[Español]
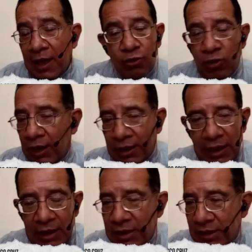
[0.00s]

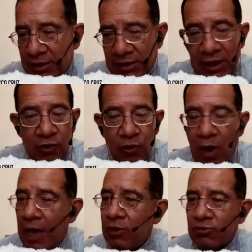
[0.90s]
Durante cinco
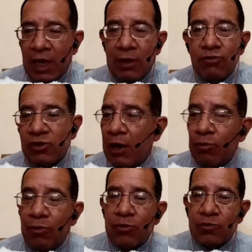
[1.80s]
años han luchado
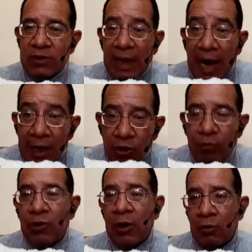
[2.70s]
por buscar algo,
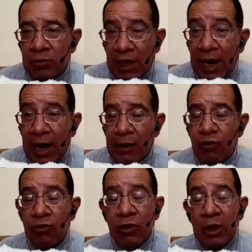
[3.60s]
por encontrar
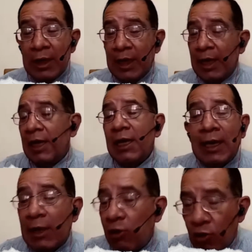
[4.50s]
algo, eh, y
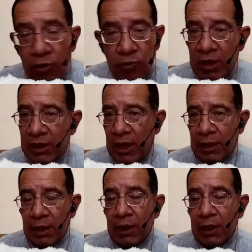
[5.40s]
que no lo encuentran.